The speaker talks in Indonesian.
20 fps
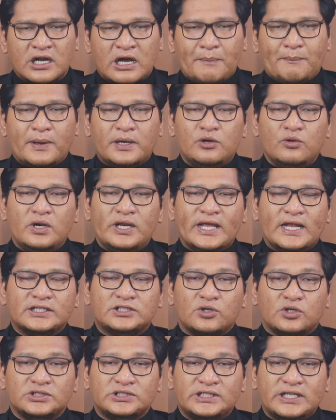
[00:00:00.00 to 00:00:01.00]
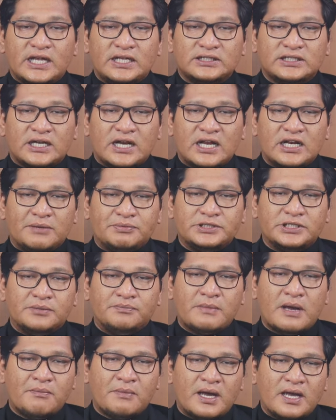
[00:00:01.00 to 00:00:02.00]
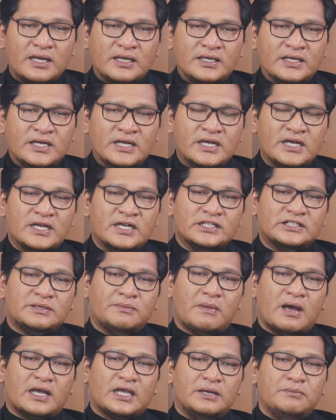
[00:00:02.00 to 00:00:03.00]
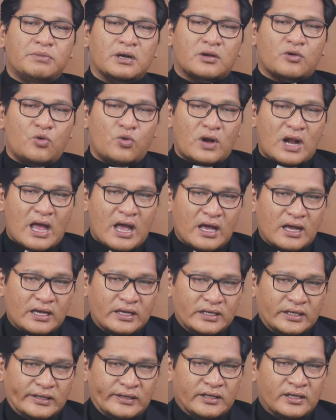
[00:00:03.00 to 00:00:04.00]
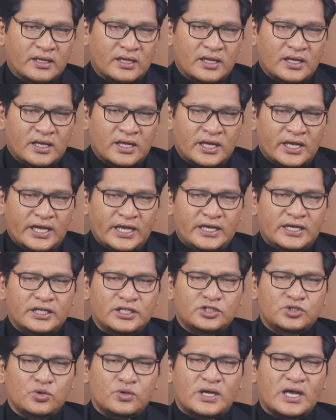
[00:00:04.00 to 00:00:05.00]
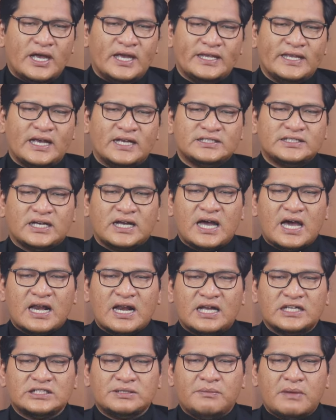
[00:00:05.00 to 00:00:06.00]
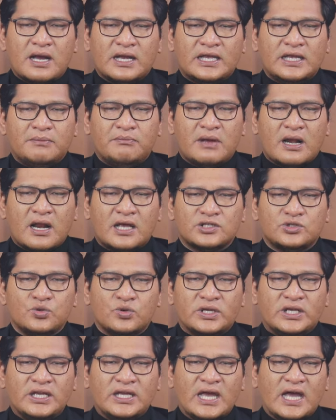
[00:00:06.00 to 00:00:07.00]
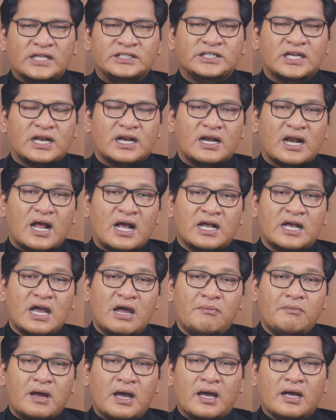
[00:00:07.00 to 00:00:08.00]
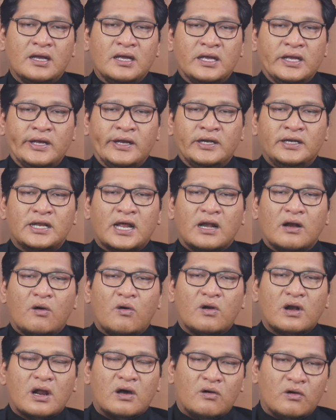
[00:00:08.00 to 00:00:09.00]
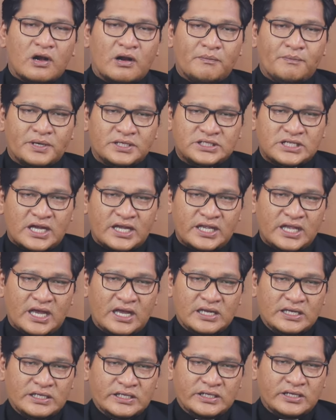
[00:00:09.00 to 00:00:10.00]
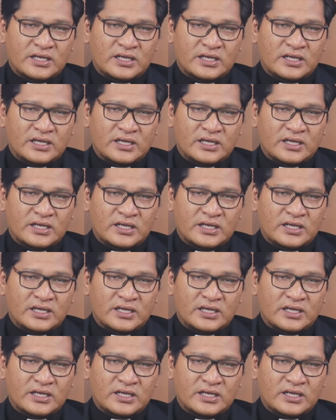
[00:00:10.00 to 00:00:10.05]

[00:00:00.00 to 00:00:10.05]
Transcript: Kepedulian sosial terhadap sesama semakin berkurang. Ini juga yang sekarang semakin merasuki ajaran agama dan orang-orang percaya.